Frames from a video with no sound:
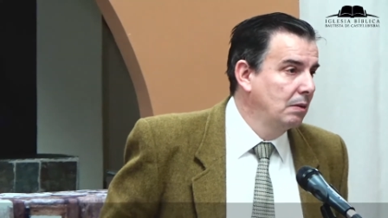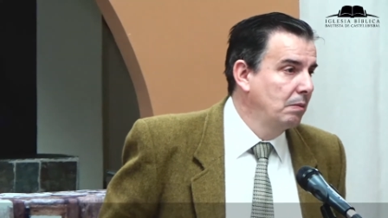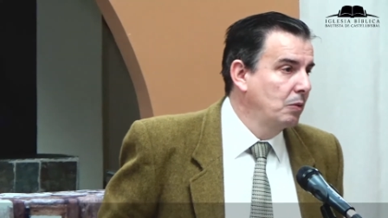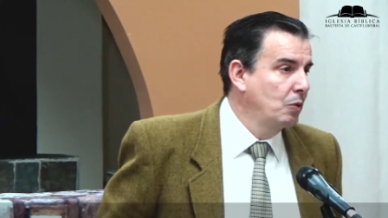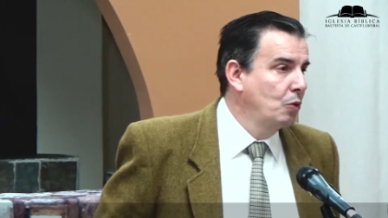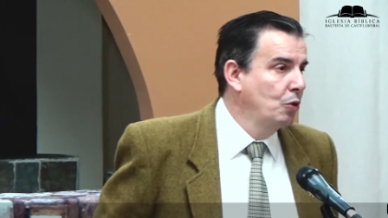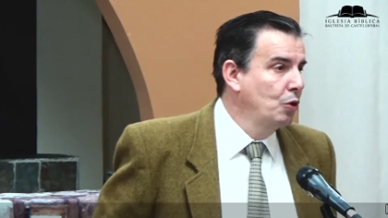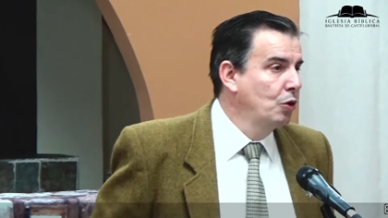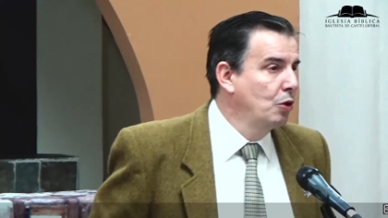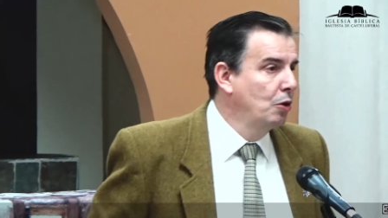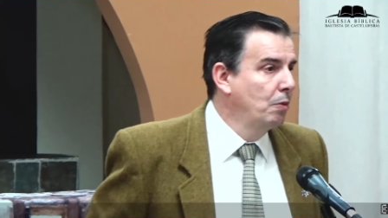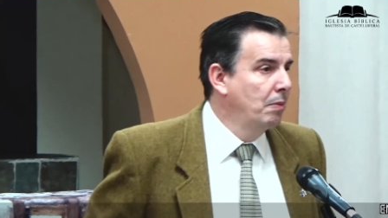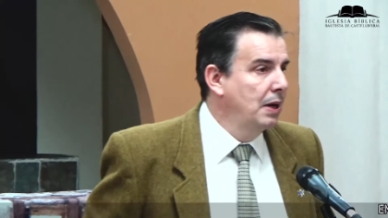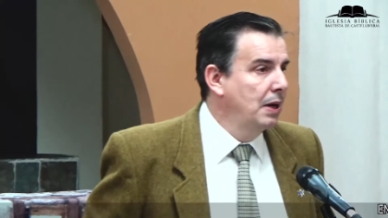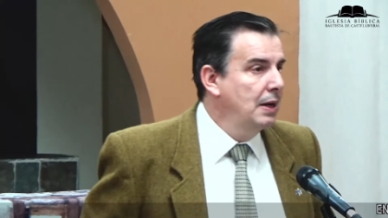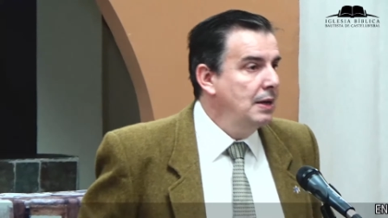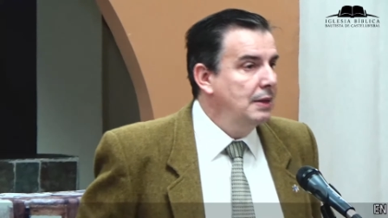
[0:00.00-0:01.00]
cuyo
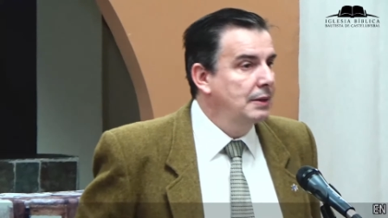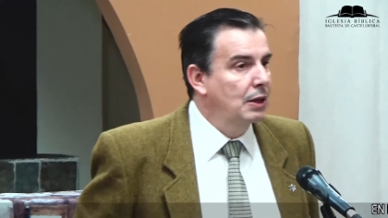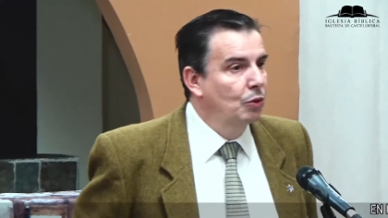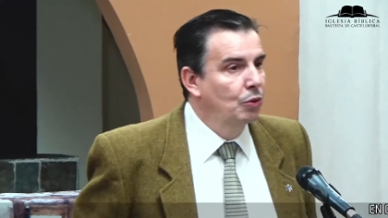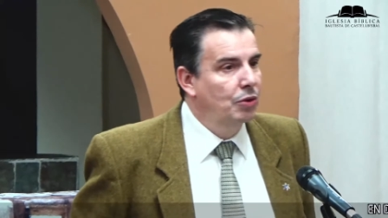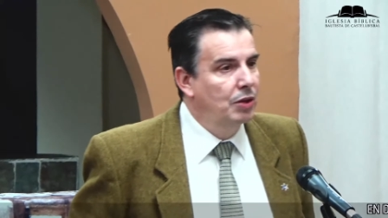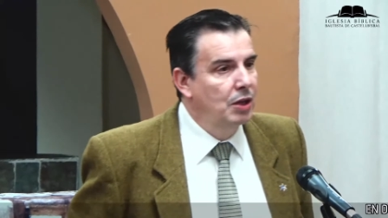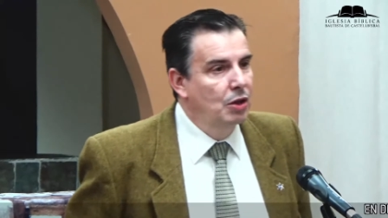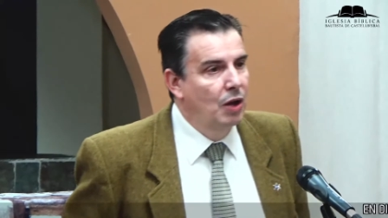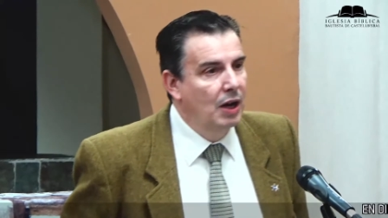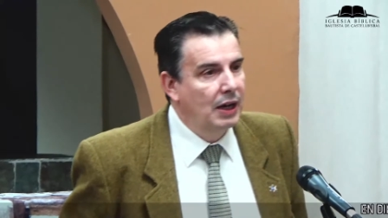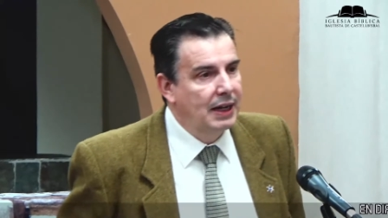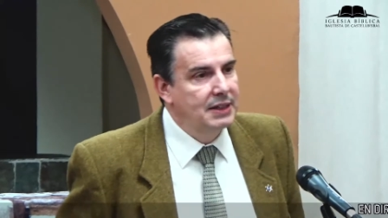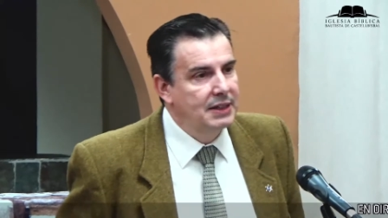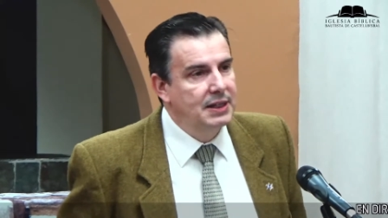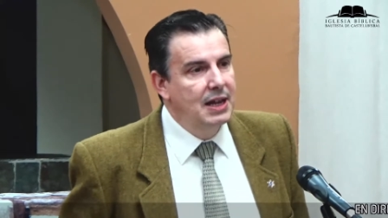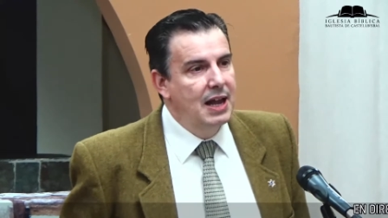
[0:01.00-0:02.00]
nombre, traducido al
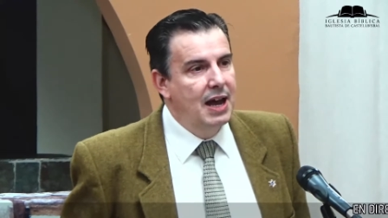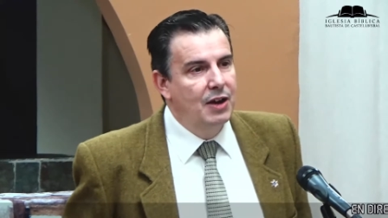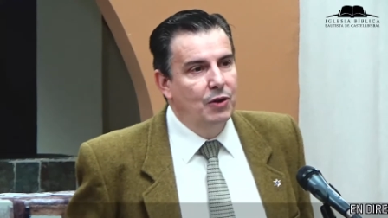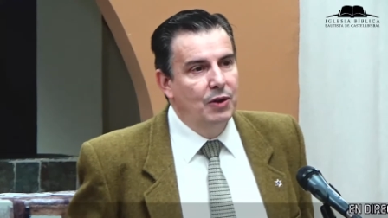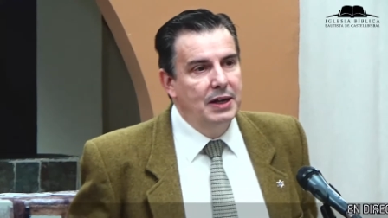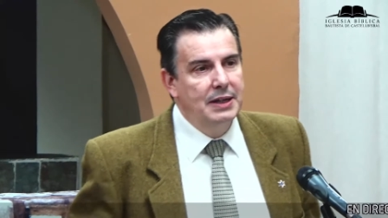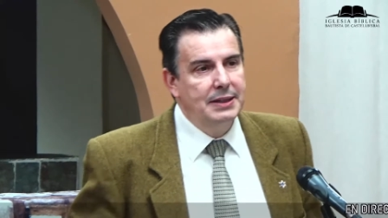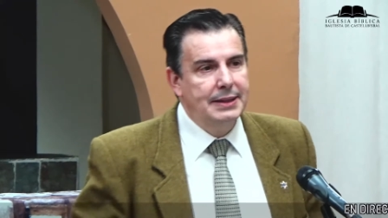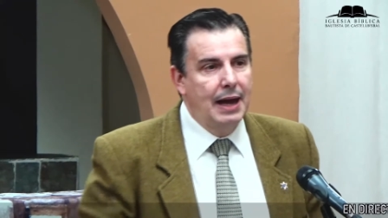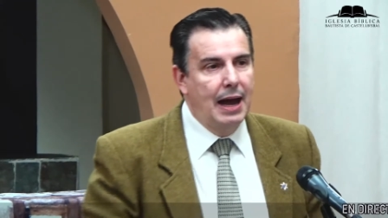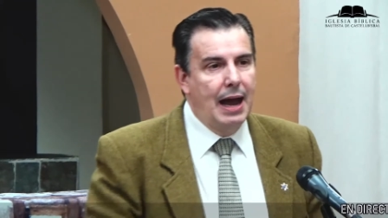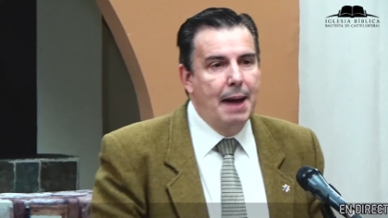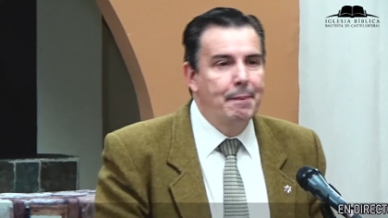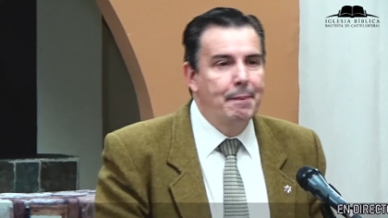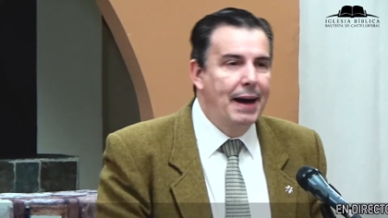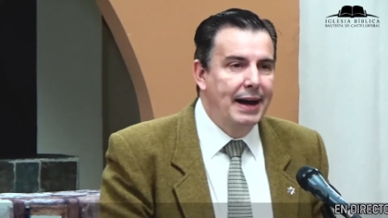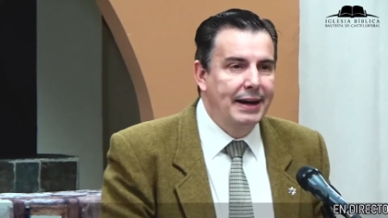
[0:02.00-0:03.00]
castellano, es
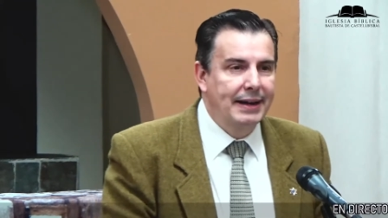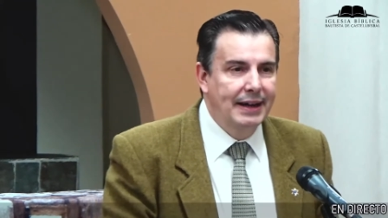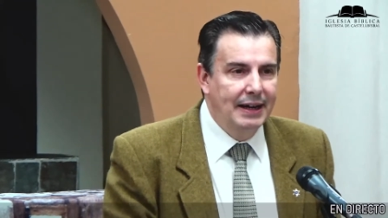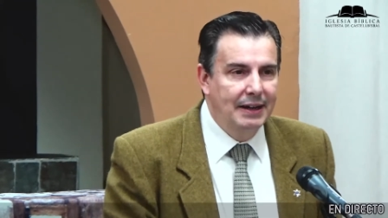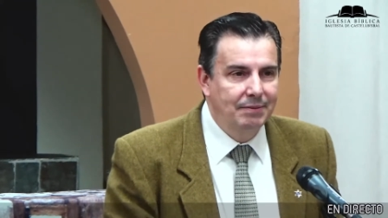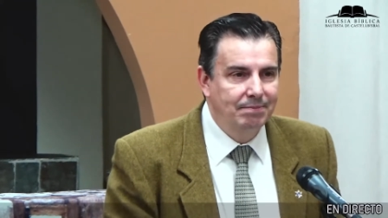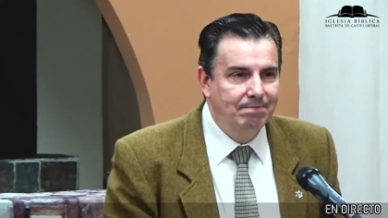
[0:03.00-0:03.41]
amarga.